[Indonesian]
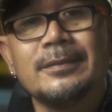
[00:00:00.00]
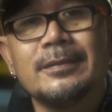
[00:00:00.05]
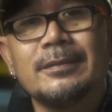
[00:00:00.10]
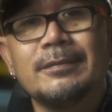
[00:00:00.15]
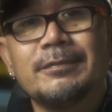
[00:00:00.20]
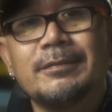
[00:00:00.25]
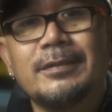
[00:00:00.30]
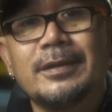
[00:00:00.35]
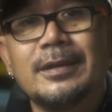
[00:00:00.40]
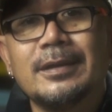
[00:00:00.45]

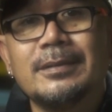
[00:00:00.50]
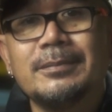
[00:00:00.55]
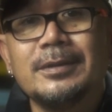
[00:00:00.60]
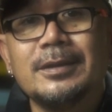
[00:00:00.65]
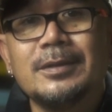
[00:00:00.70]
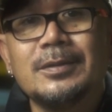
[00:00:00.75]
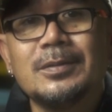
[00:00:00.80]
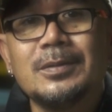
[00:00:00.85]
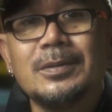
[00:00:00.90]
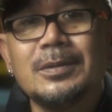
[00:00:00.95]
film
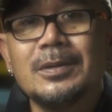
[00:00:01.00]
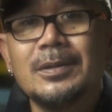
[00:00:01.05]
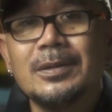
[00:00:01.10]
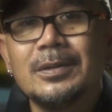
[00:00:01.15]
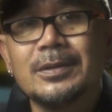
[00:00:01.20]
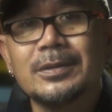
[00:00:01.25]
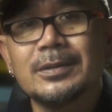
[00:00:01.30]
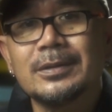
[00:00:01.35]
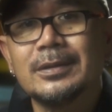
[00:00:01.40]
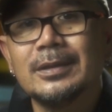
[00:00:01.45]
itu
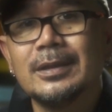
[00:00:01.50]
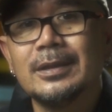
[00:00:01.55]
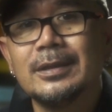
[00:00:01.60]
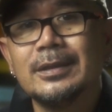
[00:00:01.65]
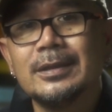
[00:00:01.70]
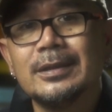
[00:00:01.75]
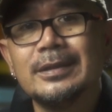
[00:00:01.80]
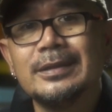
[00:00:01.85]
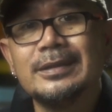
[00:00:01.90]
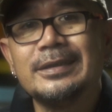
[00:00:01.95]
lolos
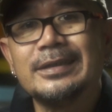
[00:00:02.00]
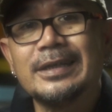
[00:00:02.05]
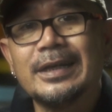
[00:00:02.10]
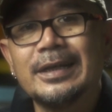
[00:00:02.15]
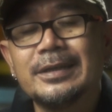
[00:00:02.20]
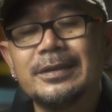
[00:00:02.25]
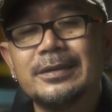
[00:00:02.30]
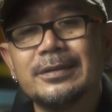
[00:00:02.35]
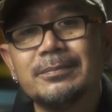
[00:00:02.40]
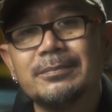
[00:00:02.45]
dari a
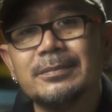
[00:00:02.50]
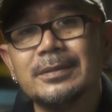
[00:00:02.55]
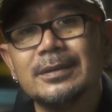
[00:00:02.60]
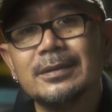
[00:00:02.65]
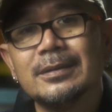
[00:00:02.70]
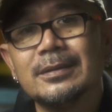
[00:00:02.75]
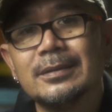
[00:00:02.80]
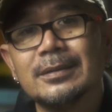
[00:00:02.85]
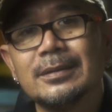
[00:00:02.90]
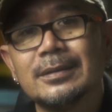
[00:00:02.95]

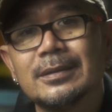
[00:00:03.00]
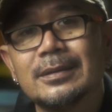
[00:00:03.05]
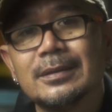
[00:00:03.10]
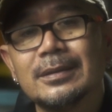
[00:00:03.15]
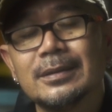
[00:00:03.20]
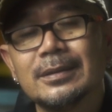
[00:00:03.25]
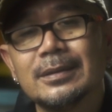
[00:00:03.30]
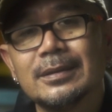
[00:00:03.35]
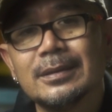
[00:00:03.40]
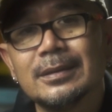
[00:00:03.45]
judgment e,
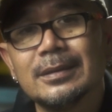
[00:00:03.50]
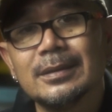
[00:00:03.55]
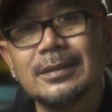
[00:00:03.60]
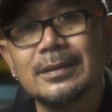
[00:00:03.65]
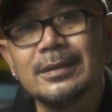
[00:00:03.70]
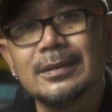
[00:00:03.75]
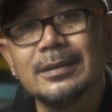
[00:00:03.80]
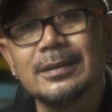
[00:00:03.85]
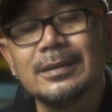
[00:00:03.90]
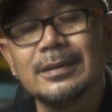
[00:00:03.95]

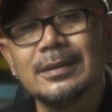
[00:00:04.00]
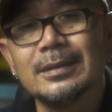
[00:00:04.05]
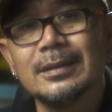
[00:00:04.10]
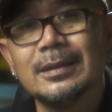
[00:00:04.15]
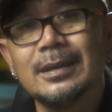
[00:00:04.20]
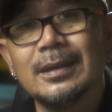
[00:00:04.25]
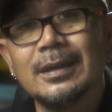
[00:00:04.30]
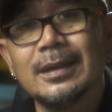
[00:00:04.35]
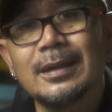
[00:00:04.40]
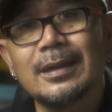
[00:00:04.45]

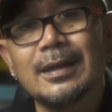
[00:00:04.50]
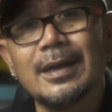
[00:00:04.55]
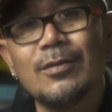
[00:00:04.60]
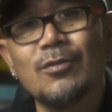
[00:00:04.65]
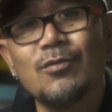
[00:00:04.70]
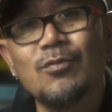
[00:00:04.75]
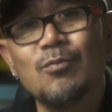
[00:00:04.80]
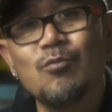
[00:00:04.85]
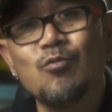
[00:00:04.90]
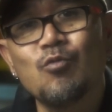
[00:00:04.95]

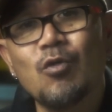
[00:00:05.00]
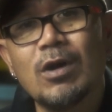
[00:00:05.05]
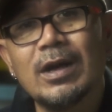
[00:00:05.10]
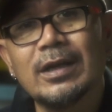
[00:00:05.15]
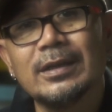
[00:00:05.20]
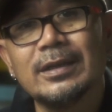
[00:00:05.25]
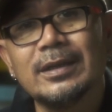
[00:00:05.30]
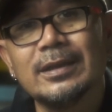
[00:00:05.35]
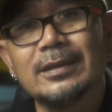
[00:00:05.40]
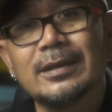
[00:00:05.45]
kaum
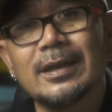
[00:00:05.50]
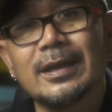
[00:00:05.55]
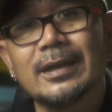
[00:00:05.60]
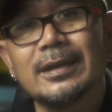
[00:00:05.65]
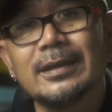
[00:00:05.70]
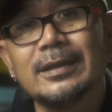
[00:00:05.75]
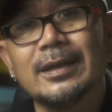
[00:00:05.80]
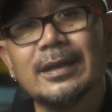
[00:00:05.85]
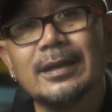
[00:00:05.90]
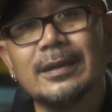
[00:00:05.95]

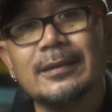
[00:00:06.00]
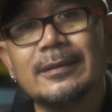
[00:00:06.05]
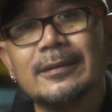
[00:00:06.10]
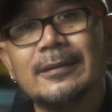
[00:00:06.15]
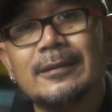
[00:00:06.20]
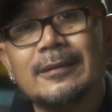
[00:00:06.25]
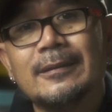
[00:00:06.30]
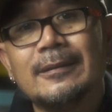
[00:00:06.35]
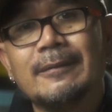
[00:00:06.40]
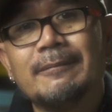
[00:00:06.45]
wanita yang
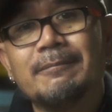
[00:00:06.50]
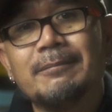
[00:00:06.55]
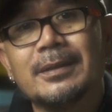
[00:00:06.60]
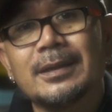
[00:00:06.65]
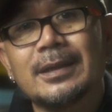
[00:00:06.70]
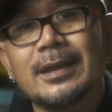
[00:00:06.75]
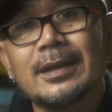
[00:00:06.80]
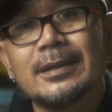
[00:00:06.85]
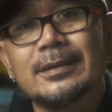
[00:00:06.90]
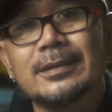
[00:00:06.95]

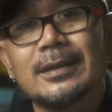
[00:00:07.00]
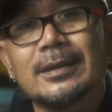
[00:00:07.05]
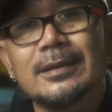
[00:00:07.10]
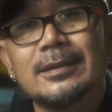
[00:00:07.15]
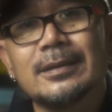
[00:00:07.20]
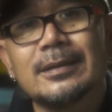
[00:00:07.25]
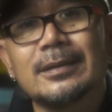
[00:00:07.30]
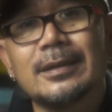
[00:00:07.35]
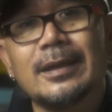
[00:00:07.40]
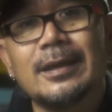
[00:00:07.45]
merasa
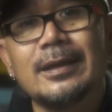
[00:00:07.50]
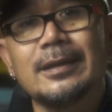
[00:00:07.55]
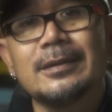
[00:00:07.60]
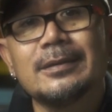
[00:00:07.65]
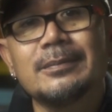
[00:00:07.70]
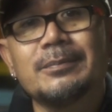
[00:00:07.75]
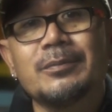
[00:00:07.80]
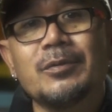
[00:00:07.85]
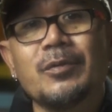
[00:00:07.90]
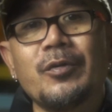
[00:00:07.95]

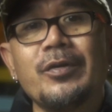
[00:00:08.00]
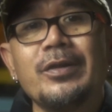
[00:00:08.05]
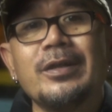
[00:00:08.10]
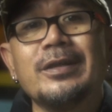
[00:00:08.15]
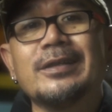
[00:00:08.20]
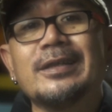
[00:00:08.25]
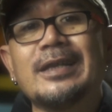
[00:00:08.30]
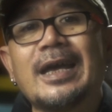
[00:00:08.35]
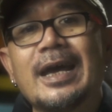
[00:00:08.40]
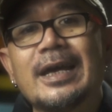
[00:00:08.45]

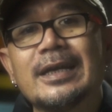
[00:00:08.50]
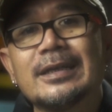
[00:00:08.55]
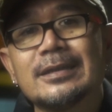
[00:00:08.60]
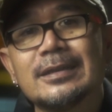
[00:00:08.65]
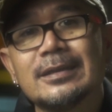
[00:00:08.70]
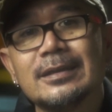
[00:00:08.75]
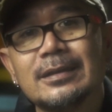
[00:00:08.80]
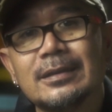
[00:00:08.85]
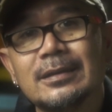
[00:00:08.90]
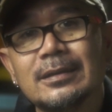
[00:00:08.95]

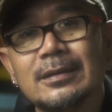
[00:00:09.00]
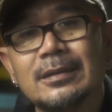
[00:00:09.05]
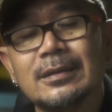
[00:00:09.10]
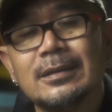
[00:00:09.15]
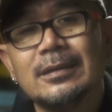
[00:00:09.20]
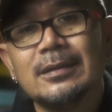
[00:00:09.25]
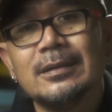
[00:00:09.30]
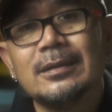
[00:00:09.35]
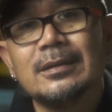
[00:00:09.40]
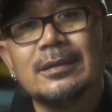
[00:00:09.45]
tereksploitasi
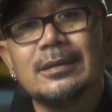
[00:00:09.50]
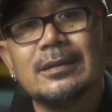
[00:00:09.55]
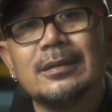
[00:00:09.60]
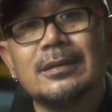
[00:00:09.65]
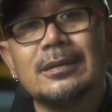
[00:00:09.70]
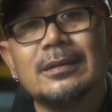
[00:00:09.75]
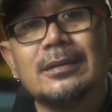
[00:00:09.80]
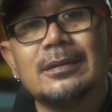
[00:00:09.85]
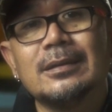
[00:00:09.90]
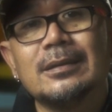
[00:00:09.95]
e,